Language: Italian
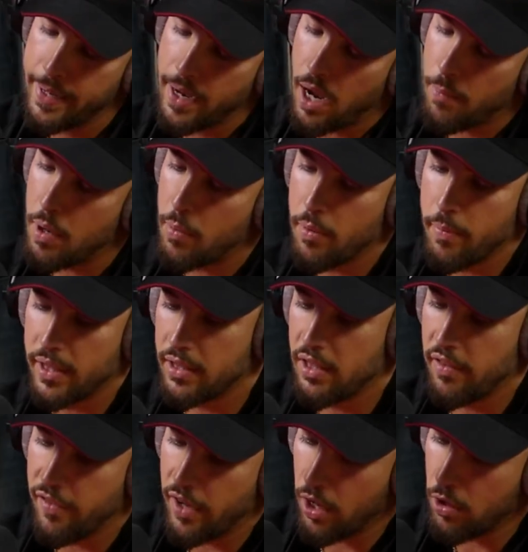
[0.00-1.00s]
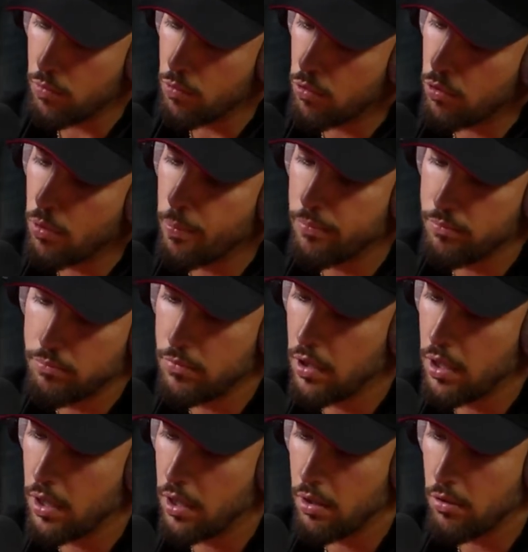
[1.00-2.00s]
abbiamo in mente di fare comunque,
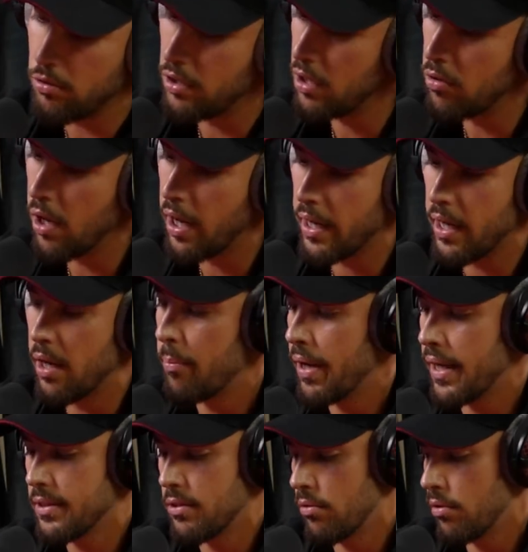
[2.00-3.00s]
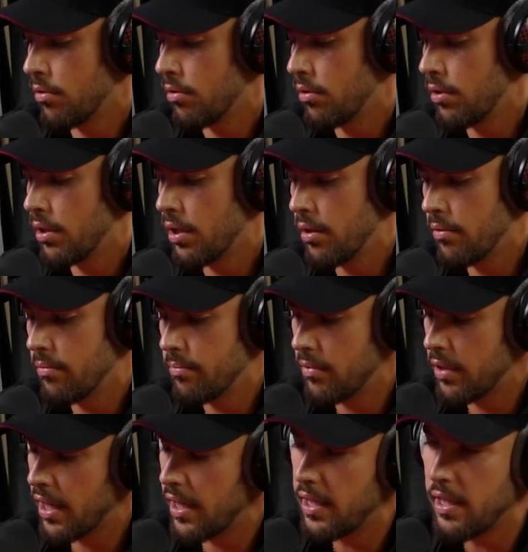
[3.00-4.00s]
un, lo dico anche nel pezzo, nel,
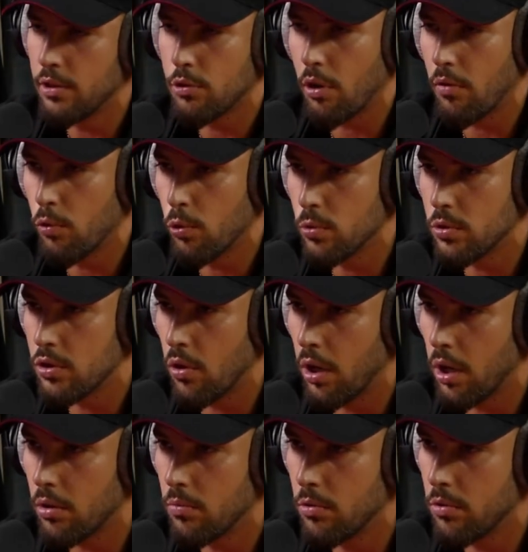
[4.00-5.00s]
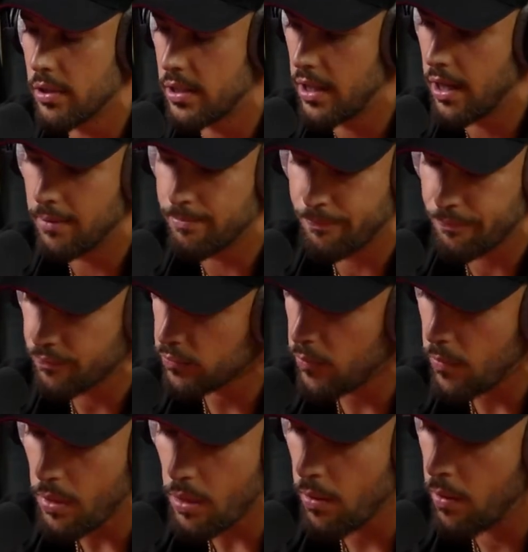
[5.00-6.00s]
nell'intro, evoluzione comunque sia. Sì.
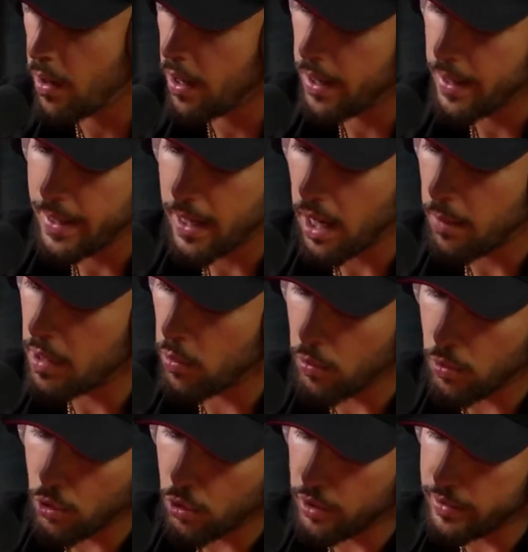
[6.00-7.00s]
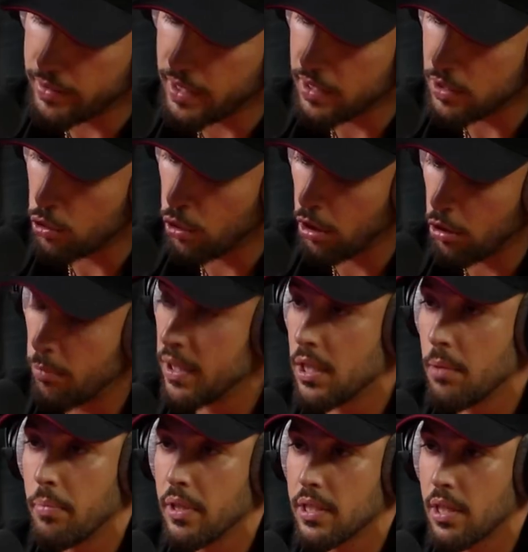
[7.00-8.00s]
Abbiamo intenzione, come
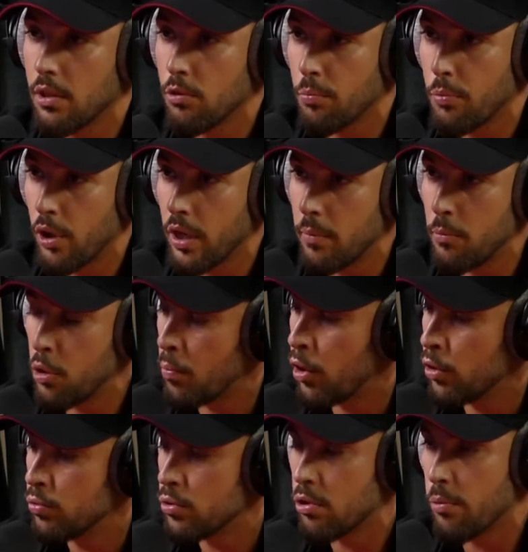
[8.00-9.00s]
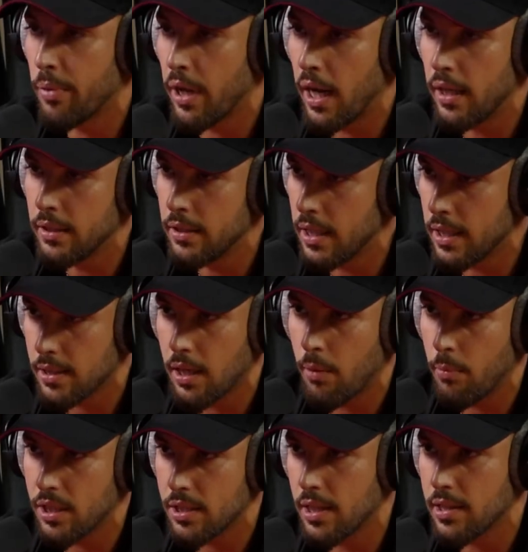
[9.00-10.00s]
sempre è stato poi il mio modus operandi, di essere
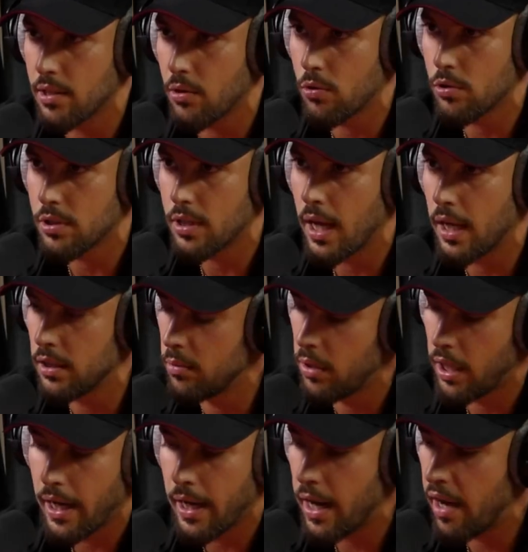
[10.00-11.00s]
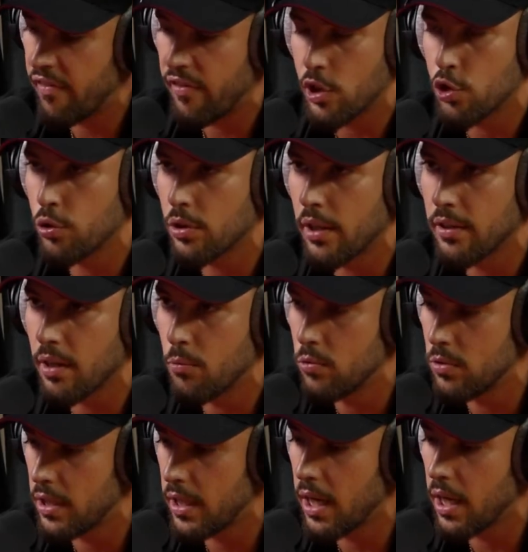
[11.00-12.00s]
abbastanza costanti perché A ah, faccio tanta
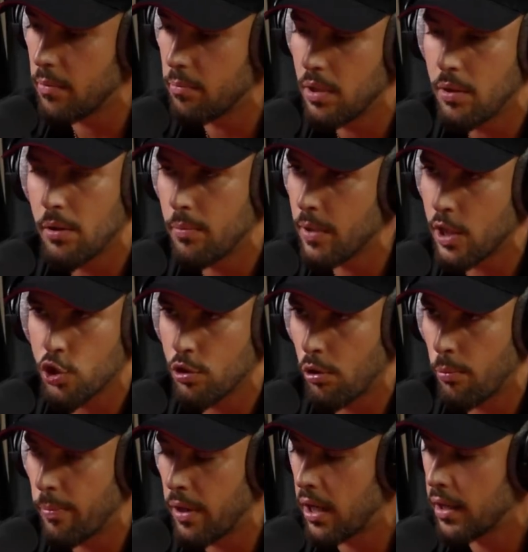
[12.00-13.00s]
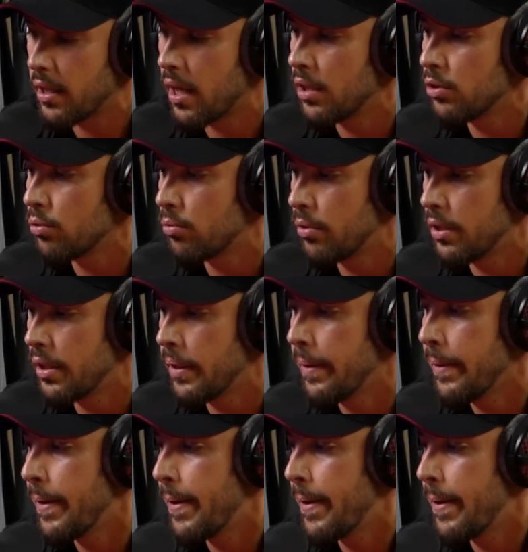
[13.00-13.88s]
musica e B mi piace droppare tanto, quindi...